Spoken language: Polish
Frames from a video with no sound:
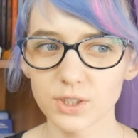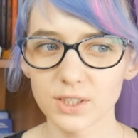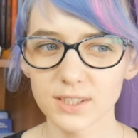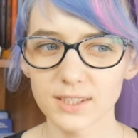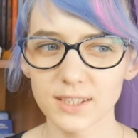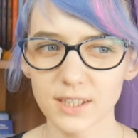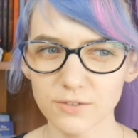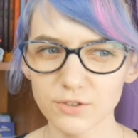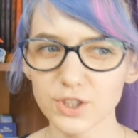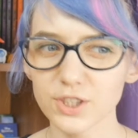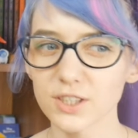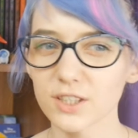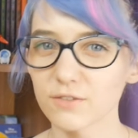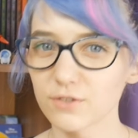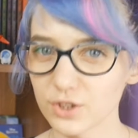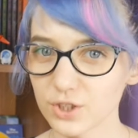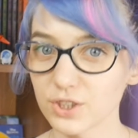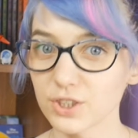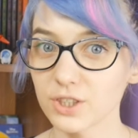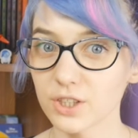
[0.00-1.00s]
że zawsze na
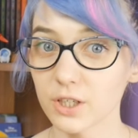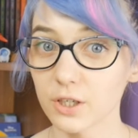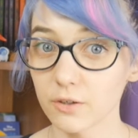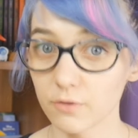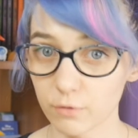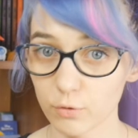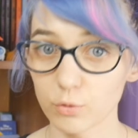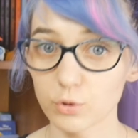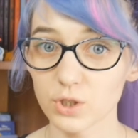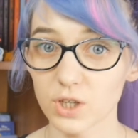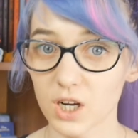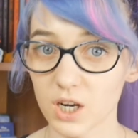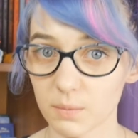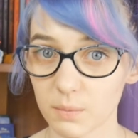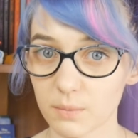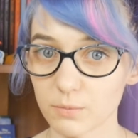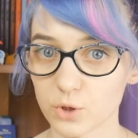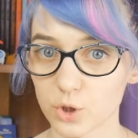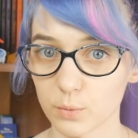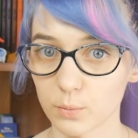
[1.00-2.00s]
wszystkich wróżkach
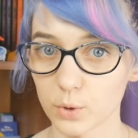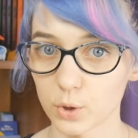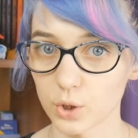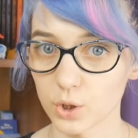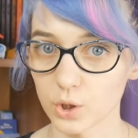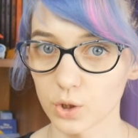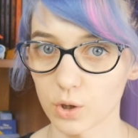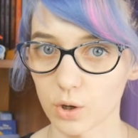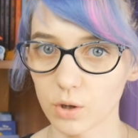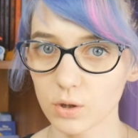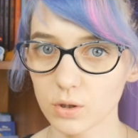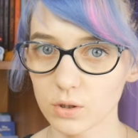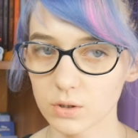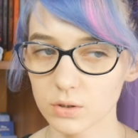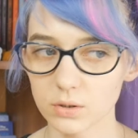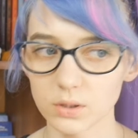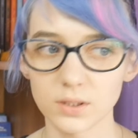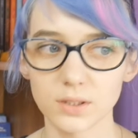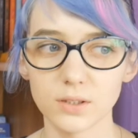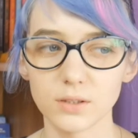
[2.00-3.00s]
mam zrobiony kok
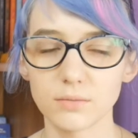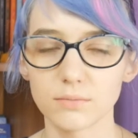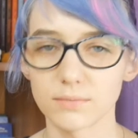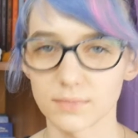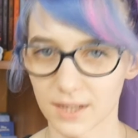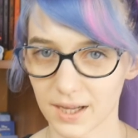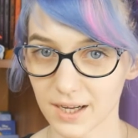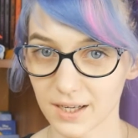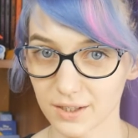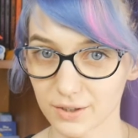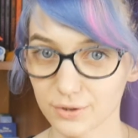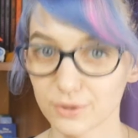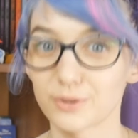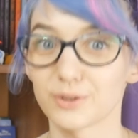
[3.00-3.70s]
i tak,